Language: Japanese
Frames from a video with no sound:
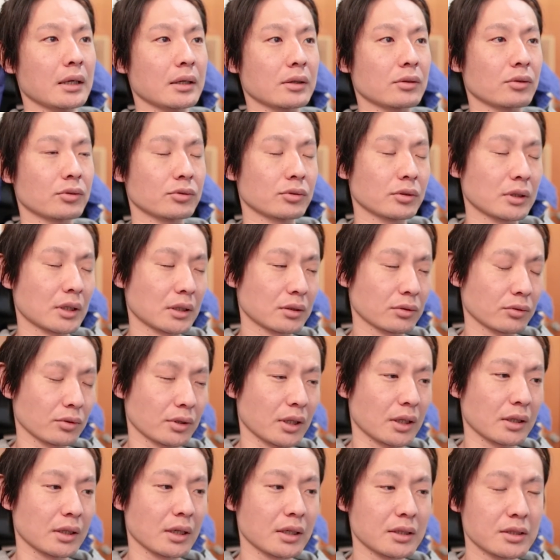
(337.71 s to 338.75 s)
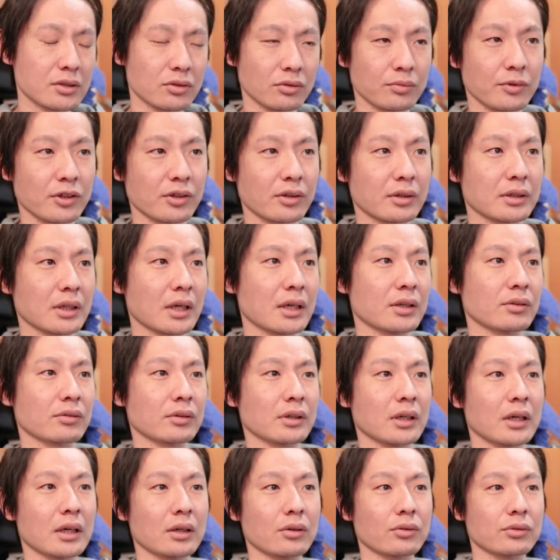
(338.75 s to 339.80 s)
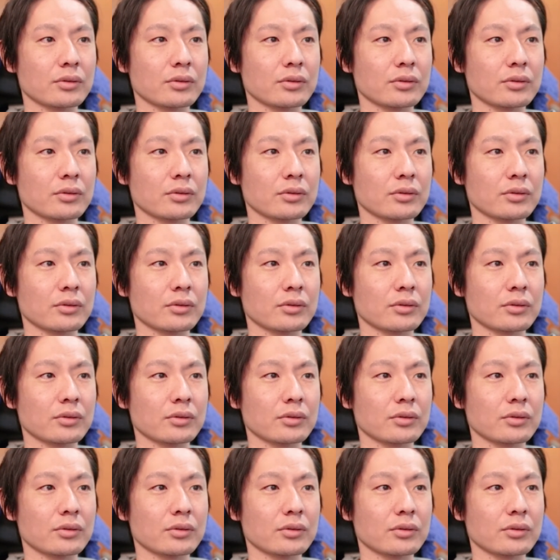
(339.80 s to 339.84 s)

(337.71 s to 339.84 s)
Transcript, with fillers: このカットで何を見せたいのか、